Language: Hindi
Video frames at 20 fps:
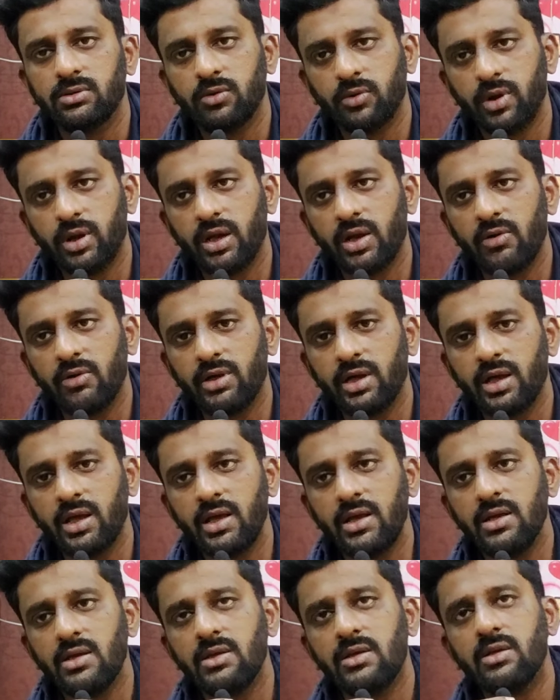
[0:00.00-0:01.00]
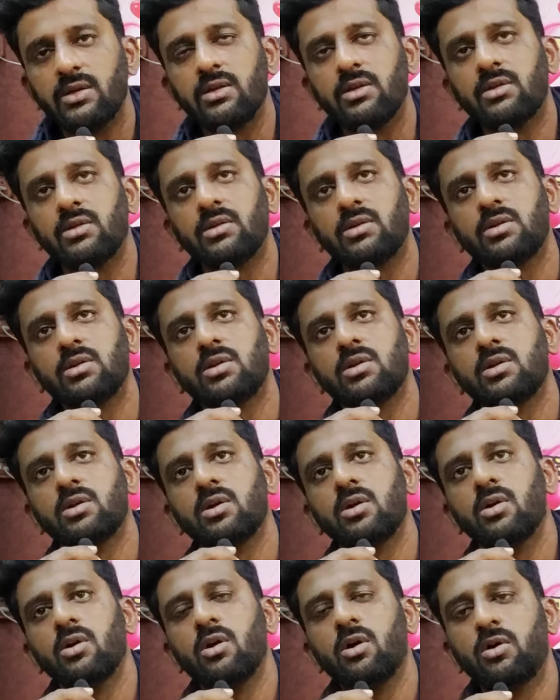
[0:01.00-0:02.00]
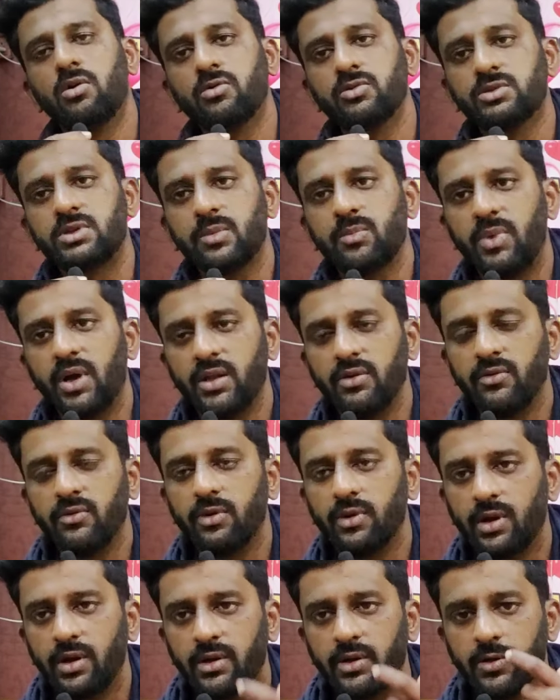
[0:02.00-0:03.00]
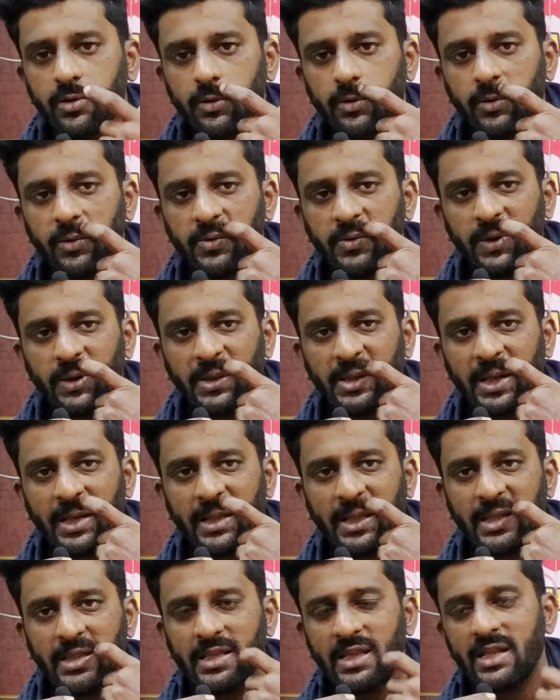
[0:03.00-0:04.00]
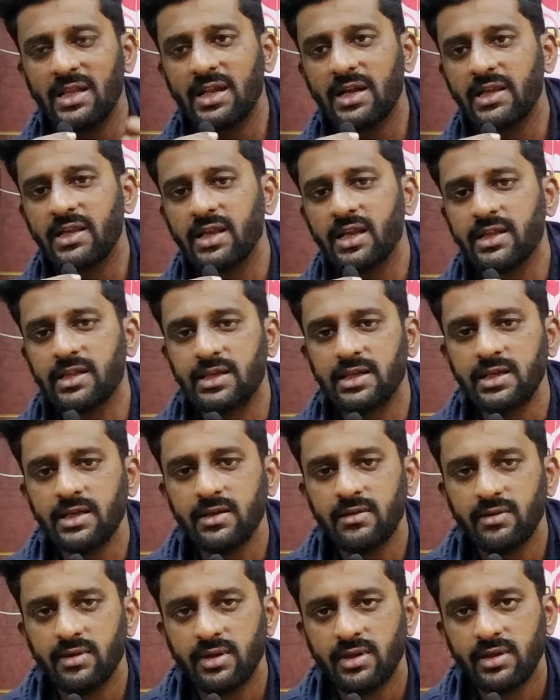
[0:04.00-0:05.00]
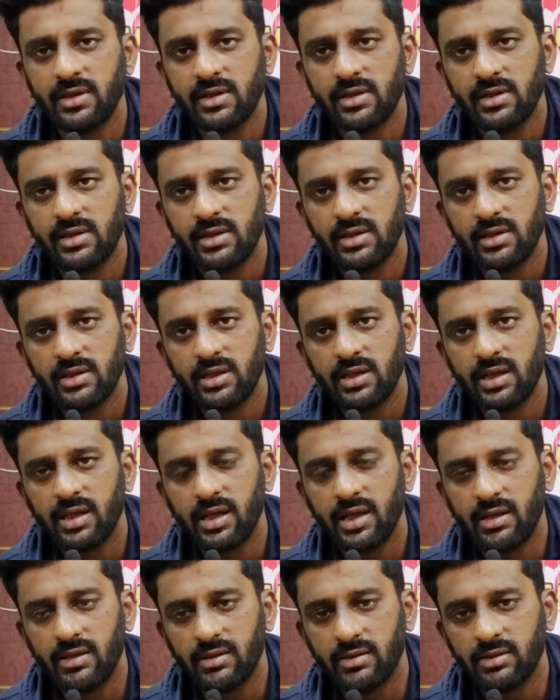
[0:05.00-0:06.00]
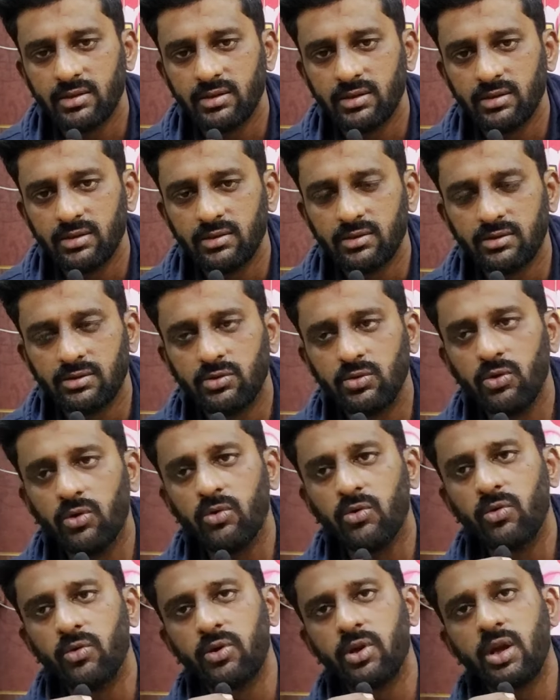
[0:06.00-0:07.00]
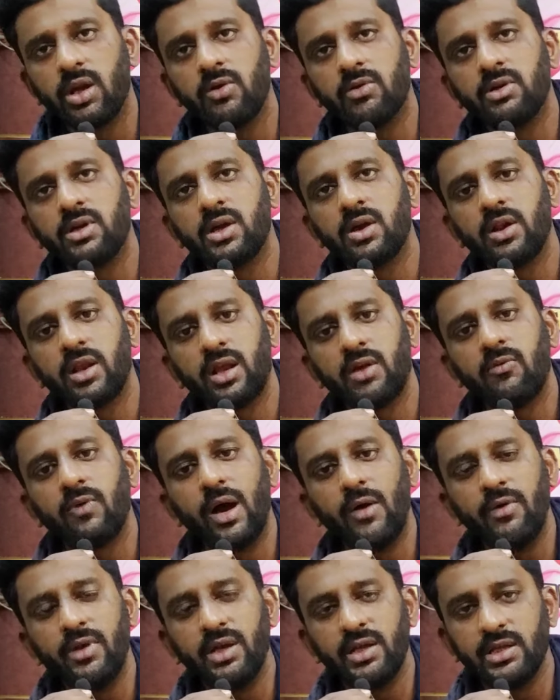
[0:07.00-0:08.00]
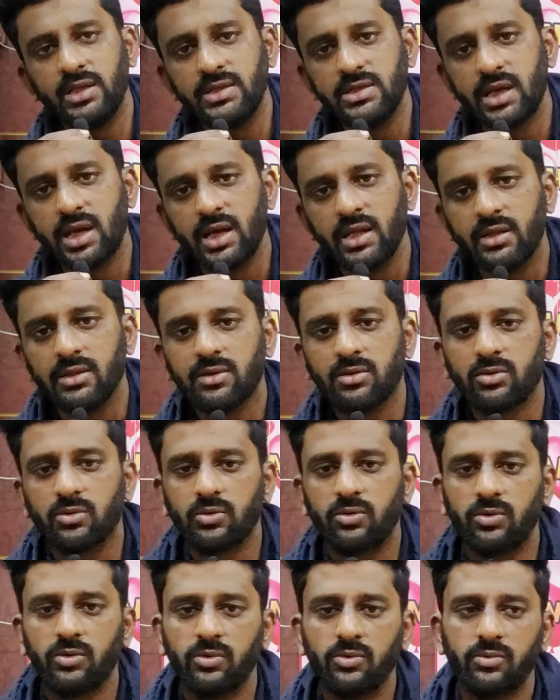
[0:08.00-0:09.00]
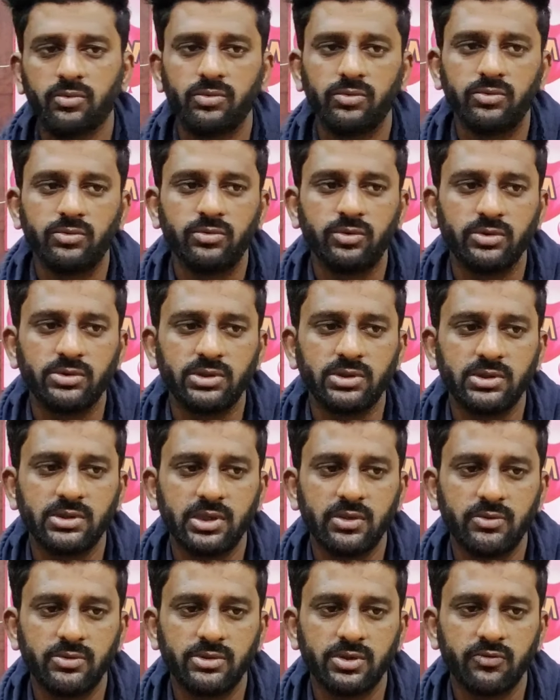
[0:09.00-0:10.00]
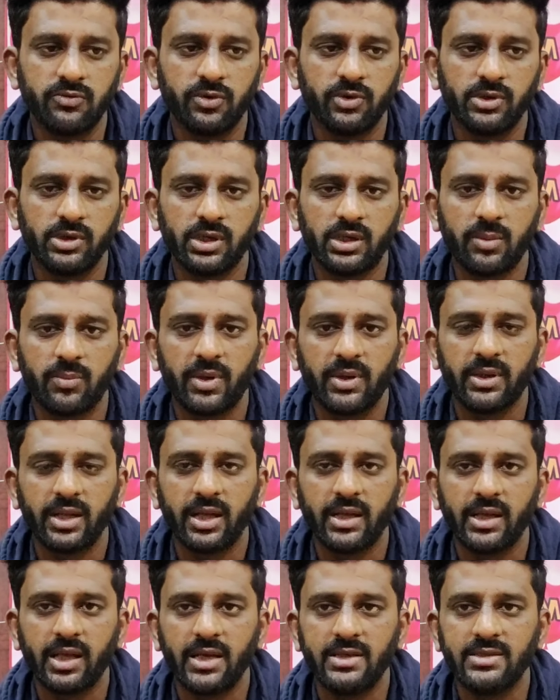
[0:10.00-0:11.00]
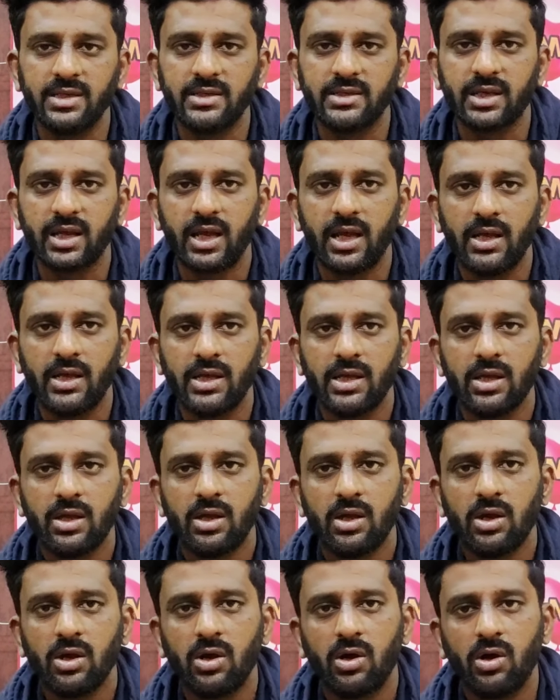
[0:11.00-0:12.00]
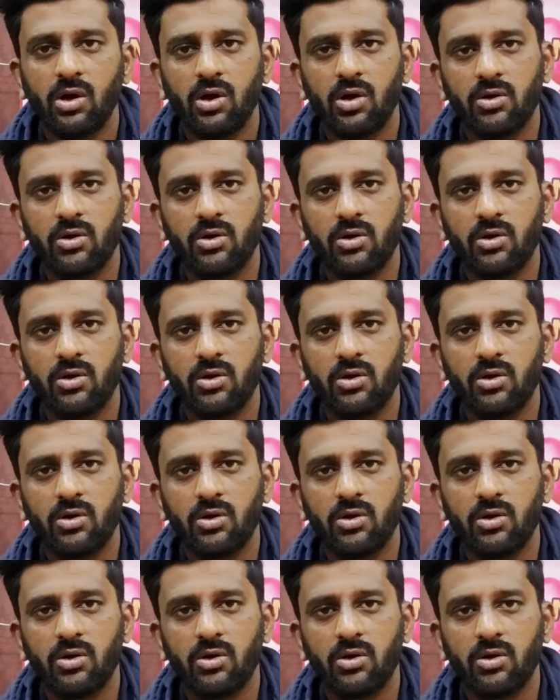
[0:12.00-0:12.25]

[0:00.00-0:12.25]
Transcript: गोरेगांव के हैं और उसके बाद वो लड़कियों को जो अंदर थी तीन लड़कियाँ थी एक दो गोरेगांव की और एक वावे की थी शायद तो वो चीज़ उसने फ़ोन करके पता है कि ऐसा ऐसा है